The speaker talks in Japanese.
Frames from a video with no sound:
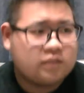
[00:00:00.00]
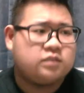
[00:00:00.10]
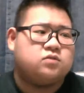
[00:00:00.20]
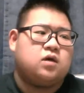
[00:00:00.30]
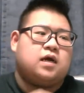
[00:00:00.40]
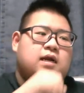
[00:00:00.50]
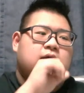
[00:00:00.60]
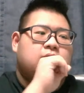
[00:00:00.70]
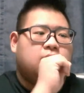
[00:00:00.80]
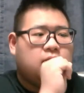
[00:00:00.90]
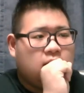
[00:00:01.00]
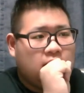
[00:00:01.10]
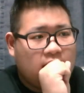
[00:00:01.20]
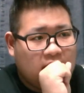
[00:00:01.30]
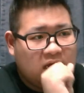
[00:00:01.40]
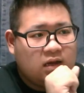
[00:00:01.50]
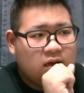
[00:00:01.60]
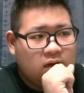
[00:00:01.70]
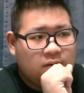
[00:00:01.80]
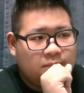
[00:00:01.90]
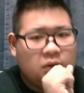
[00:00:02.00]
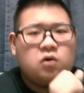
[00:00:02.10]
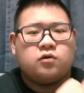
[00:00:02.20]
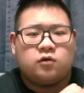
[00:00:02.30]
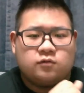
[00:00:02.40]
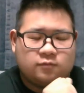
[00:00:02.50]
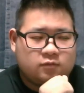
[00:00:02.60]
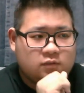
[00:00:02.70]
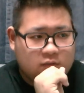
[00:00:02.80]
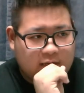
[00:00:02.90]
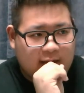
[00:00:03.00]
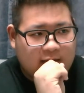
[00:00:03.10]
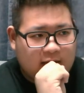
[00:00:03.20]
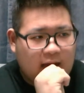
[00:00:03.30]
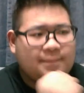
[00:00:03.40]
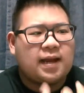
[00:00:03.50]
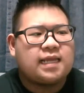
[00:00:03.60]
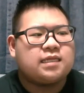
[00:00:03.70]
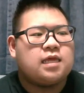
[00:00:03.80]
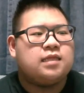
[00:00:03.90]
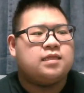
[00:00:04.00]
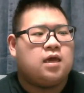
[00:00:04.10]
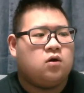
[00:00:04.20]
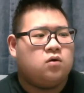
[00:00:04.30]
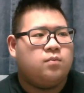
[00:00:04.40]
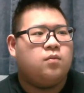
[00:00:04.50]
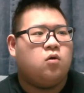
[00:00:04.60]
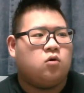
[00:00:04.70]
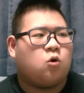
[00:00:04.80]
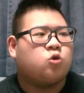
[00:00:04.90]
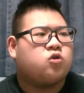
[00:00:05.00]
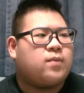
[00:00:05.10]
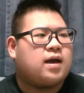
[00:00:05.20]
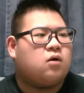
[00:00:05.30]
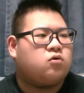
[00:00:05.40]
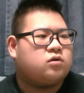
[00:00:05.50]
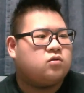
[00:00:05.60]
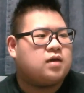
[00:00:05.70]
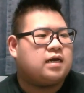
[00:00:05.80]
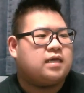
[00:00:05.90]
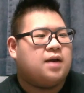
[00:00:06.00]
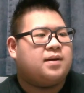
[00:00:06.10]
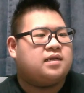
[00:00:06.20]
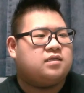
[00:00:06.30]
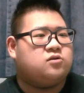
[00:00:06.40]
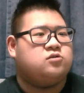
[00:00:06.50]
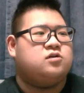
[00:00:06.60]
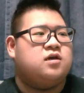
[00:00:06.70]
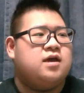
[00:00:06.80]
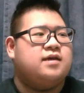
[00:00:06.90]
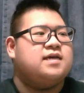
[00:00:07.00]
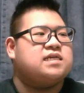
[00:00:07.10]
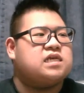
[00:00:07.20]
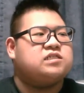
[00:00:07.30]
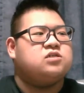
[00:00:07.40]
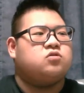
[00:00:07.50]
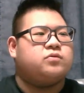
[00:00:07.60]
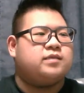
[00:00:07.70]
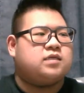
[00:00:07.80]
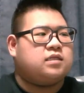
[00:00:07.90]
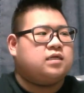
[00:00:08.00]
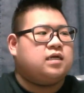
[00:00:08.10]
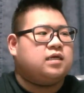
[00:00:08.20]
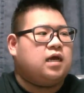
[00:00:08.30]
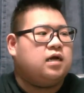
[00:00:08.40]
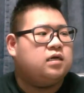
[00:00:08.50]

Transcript: つうのかな暴力っていうか暴れてんだよもう言葉が俺の中で暴れてる優しい言葉使っていかなきゃ